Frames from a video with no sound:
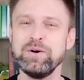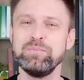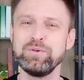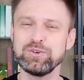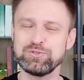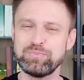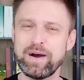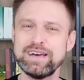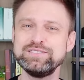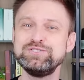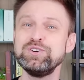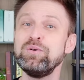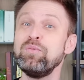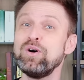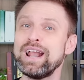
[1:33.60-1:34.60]
meus pais
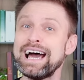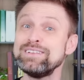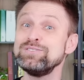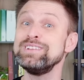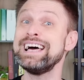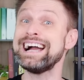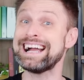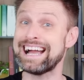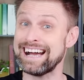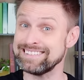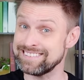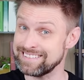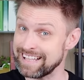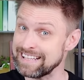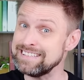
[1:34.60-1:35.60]
tinham morado na
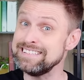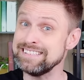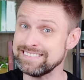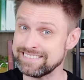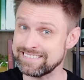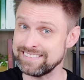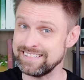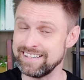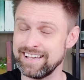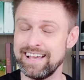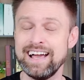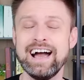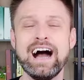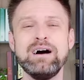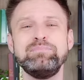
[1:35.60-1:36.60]
casa da Nice,
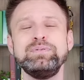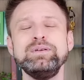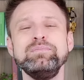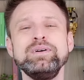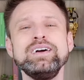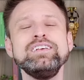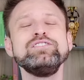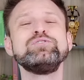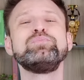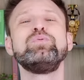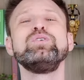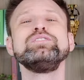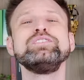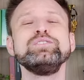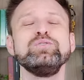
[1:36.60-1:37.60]
a primeira
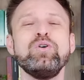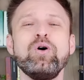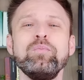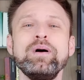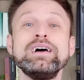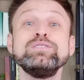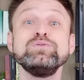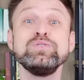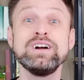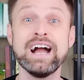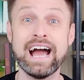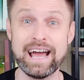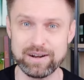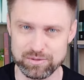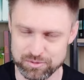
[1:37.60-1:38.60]
esposa do Roberto
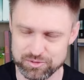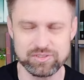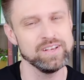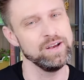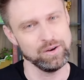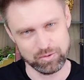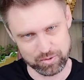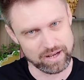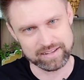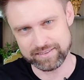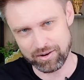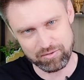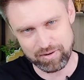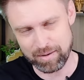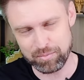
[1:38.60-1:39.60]
Carlos. O
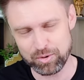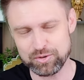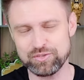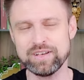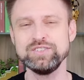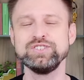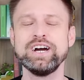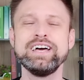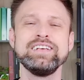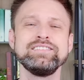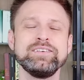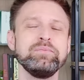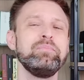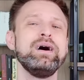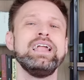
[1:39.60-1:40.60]
casal famoso aí já era
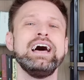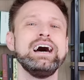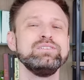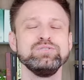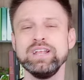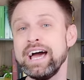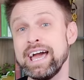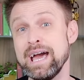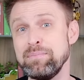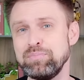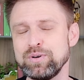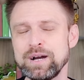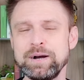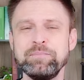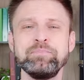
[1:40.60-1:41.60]
separado na
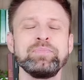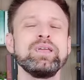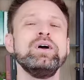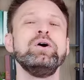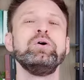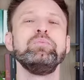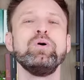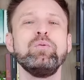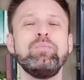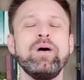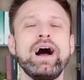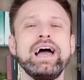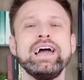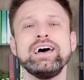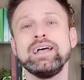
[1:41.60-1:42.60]
época. Meu
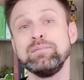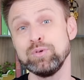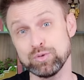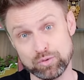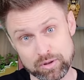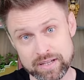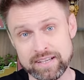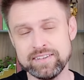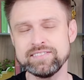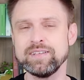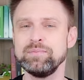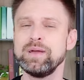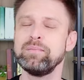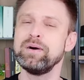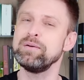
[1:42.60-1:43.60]
pai era motorista,
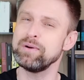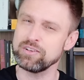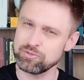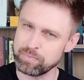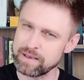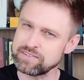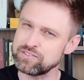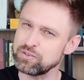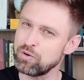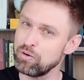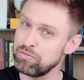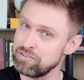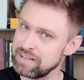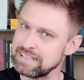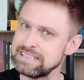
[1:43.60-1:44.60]
minha mãe uma espécie de
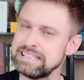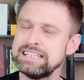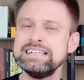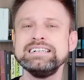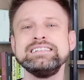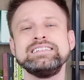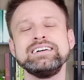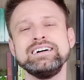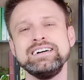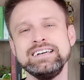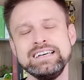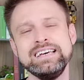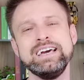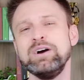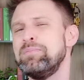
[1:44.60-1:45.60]
governanta.
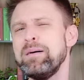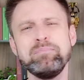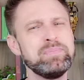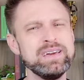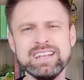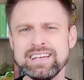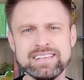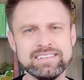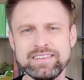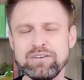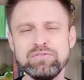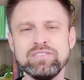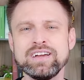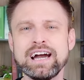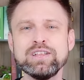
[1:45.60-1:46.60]
Uma pena que tenham
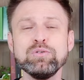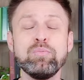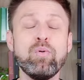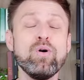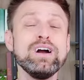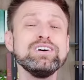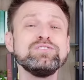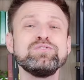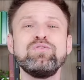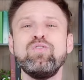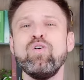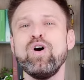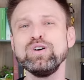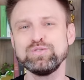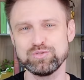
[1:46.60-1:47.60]
ficado poucas
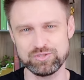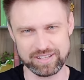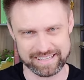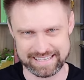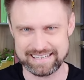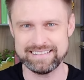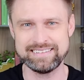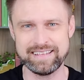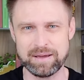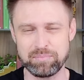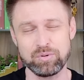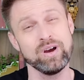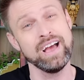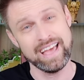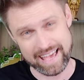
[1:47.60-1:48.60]
fotos daquele
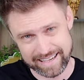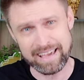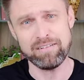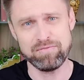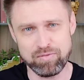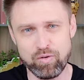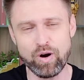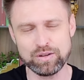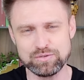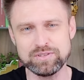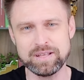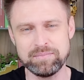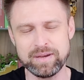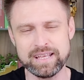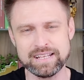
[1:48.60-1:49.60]
tempo. É que a foto
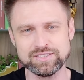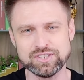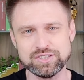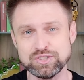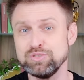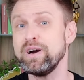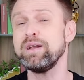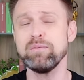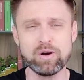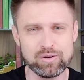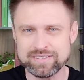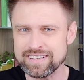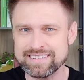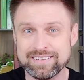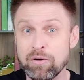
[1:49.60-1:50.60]
também, né, gente, não era uma
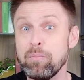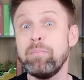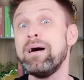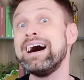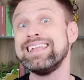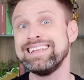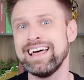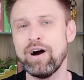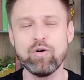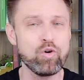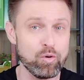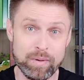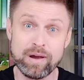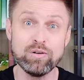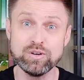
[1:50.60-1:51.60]
coisa tão banal
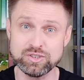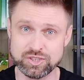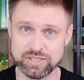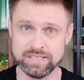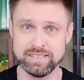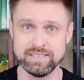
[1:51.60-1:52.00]
como é hoje.